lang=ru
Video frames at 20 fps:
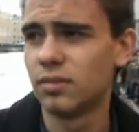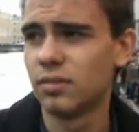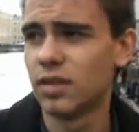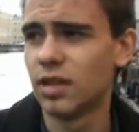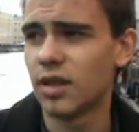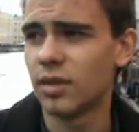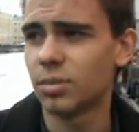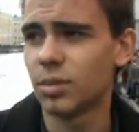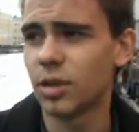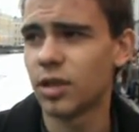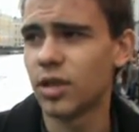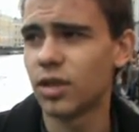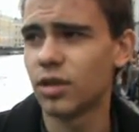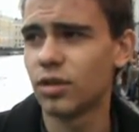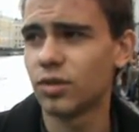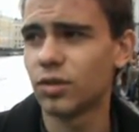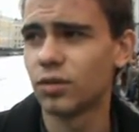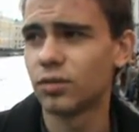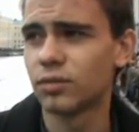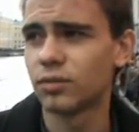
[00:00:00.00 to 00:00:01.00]
я
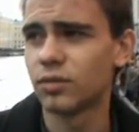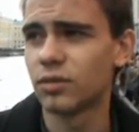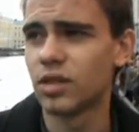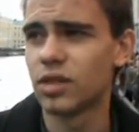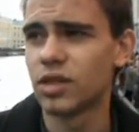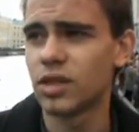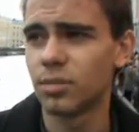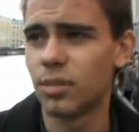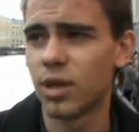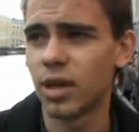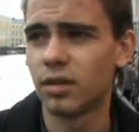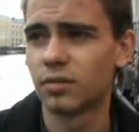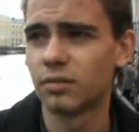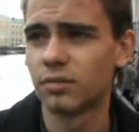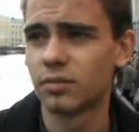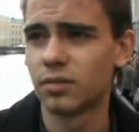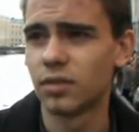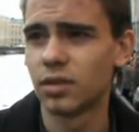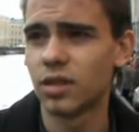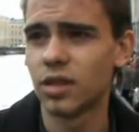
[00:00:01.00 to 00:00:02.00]
планирую для себя
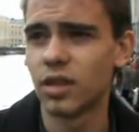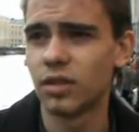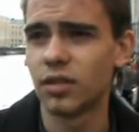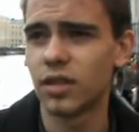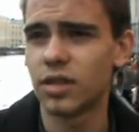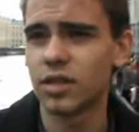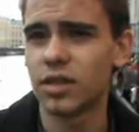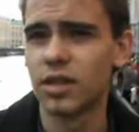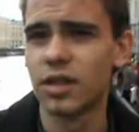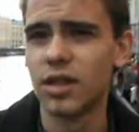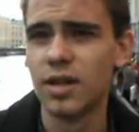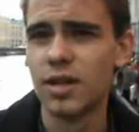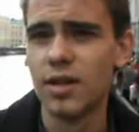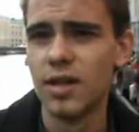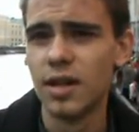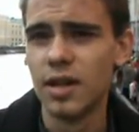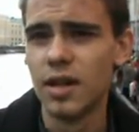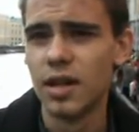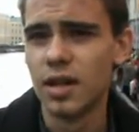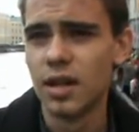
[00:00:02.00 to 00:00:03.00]
открывать
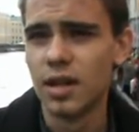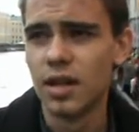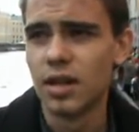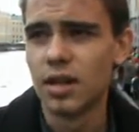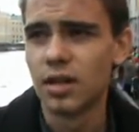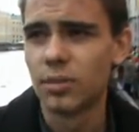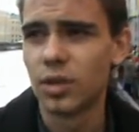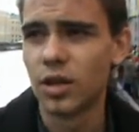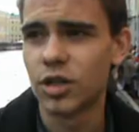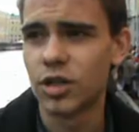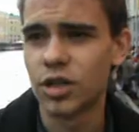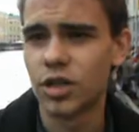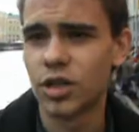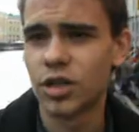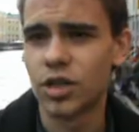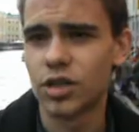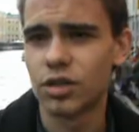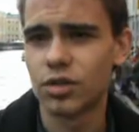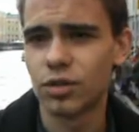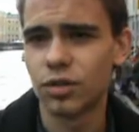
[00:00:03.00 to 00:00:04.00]
большие
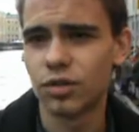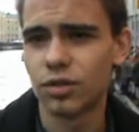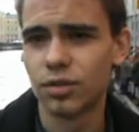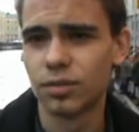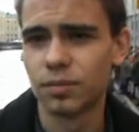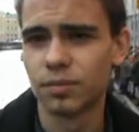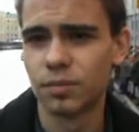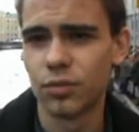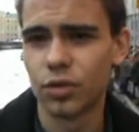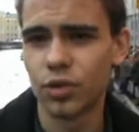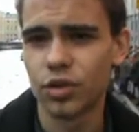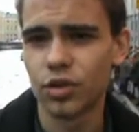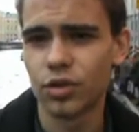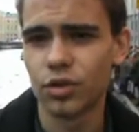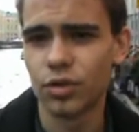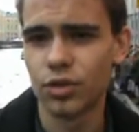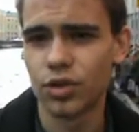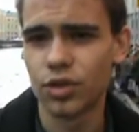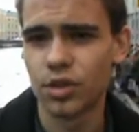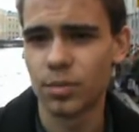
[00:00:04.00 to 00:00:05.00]
горизонты. Очень
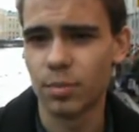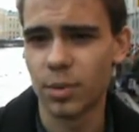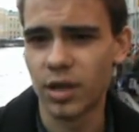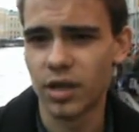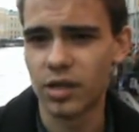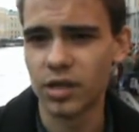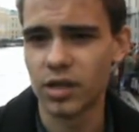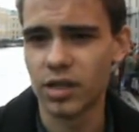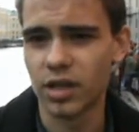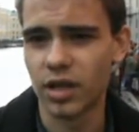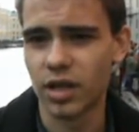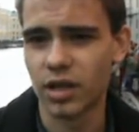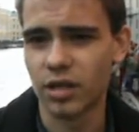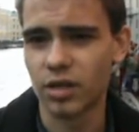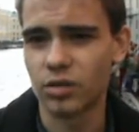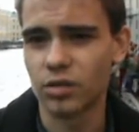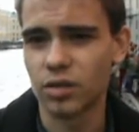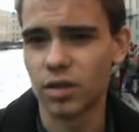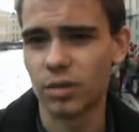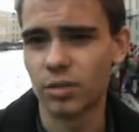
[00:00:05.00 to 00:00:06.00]
хочется поехать за
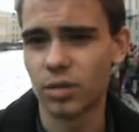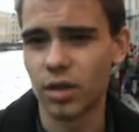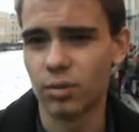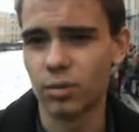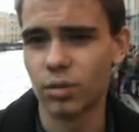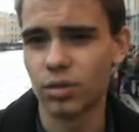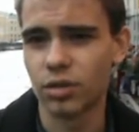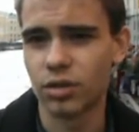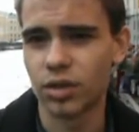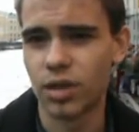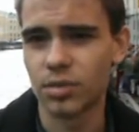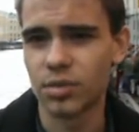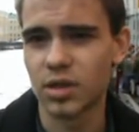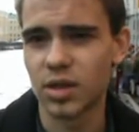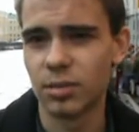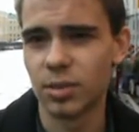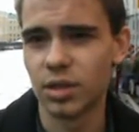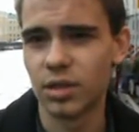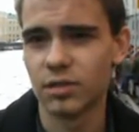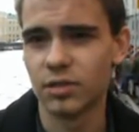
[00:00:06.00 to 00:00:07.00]
границу, там работать, там
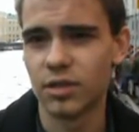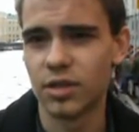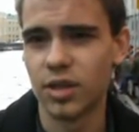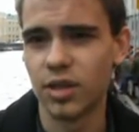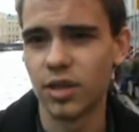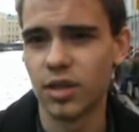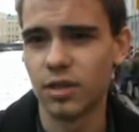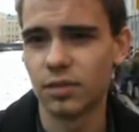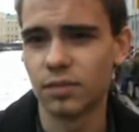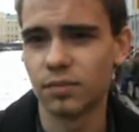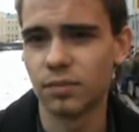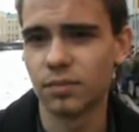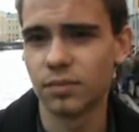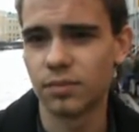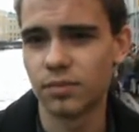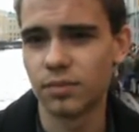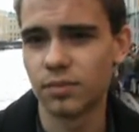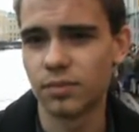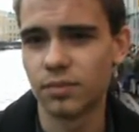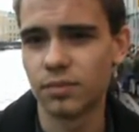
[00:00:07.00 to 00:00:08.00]
зарабатывать деньги. А
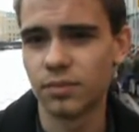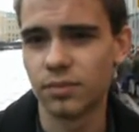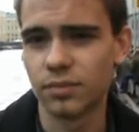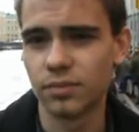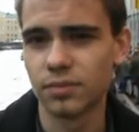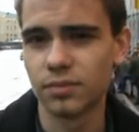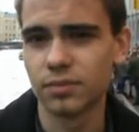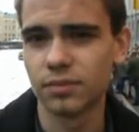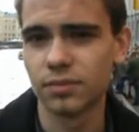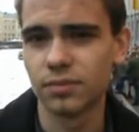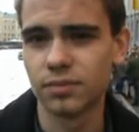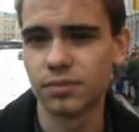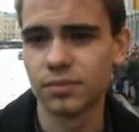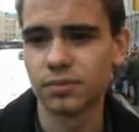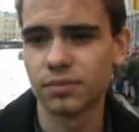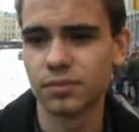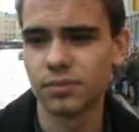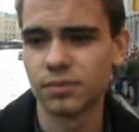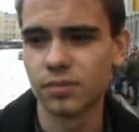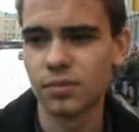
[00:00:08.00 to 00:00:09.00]
почему в России не
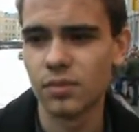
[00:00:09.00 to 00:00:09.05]
хочется?